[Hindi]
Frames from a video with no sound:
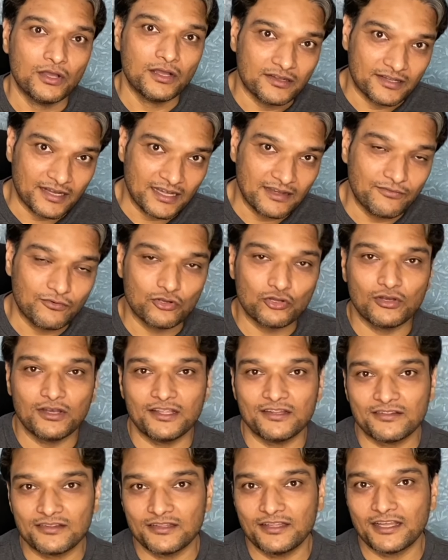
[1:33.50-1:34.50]
टेलीफोटो
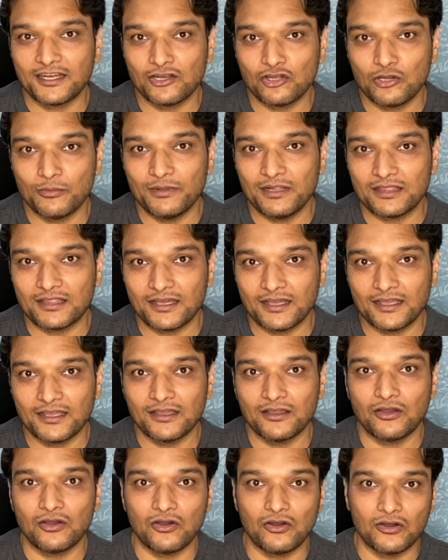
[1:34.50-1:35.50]
लेंस से देखने को मिलता
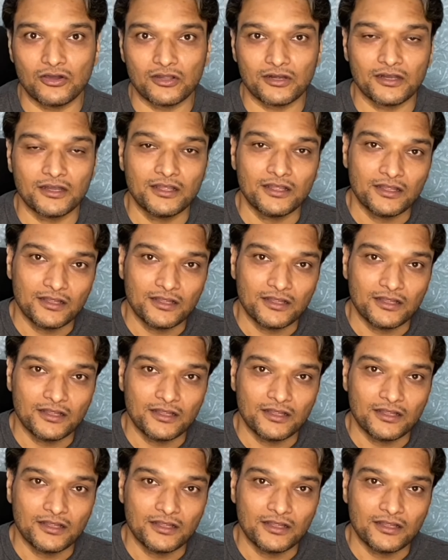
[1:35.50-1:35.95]
है और